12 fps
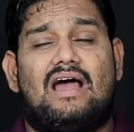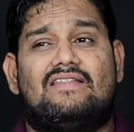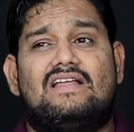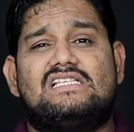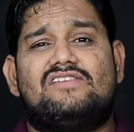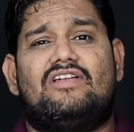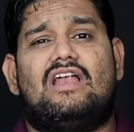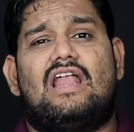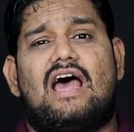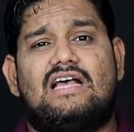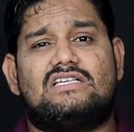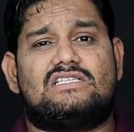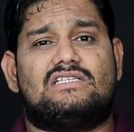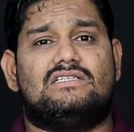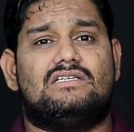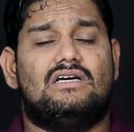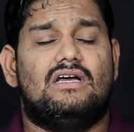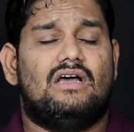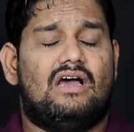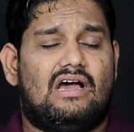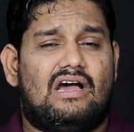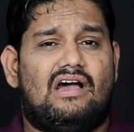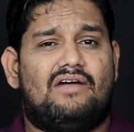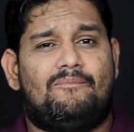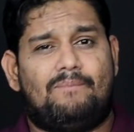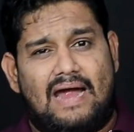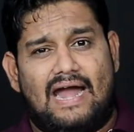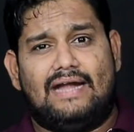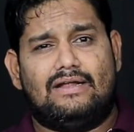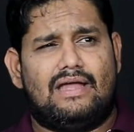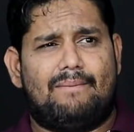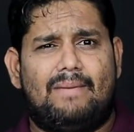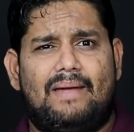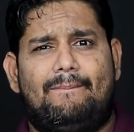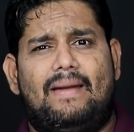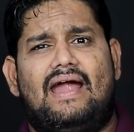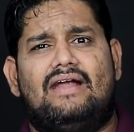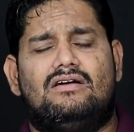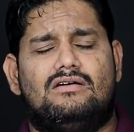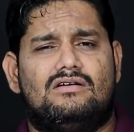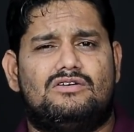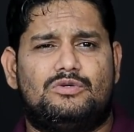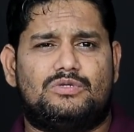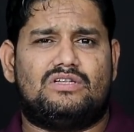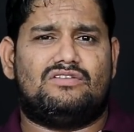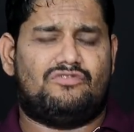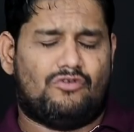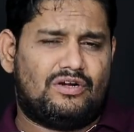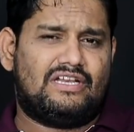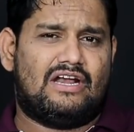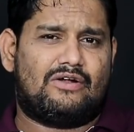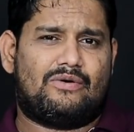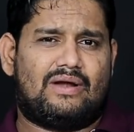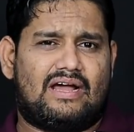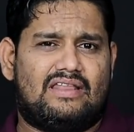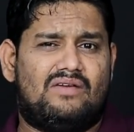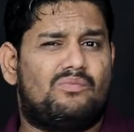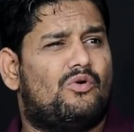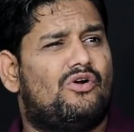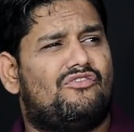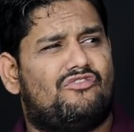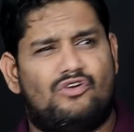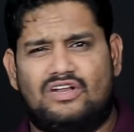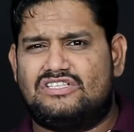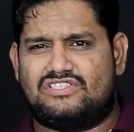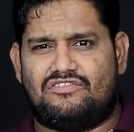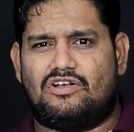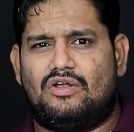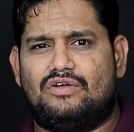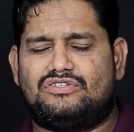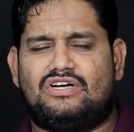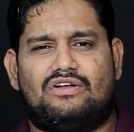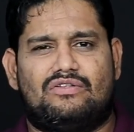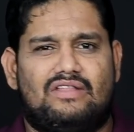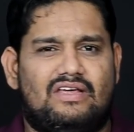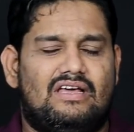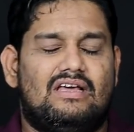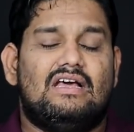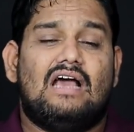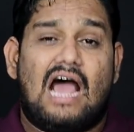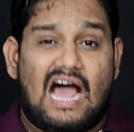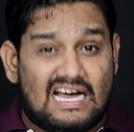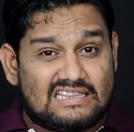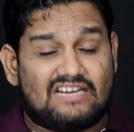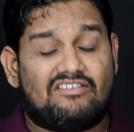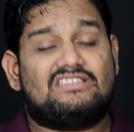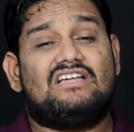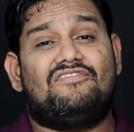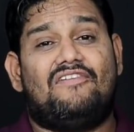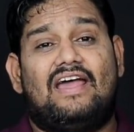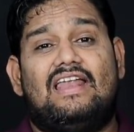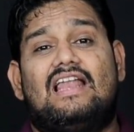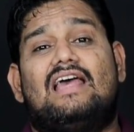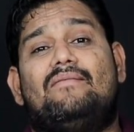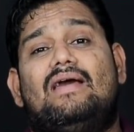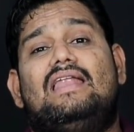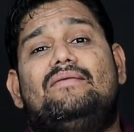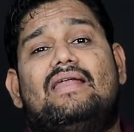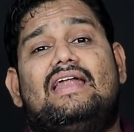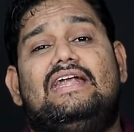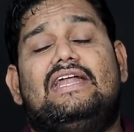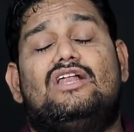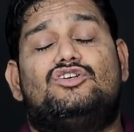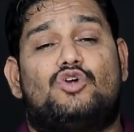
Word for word: నాకు తెలిసి వీళ్ళ లాస్ట్ ప్యాడ్ ఎంఐ ప్యాడ్ టూ థౌజండ్ ఫోర్టీన్ అనుకుంటా కదా ఫోర్టీన్ చివరిలో వచ్చినట్టు ఉంది ఆ తర్వాత ఫైనల్గా మళ్ళీ మన ఇండియాలో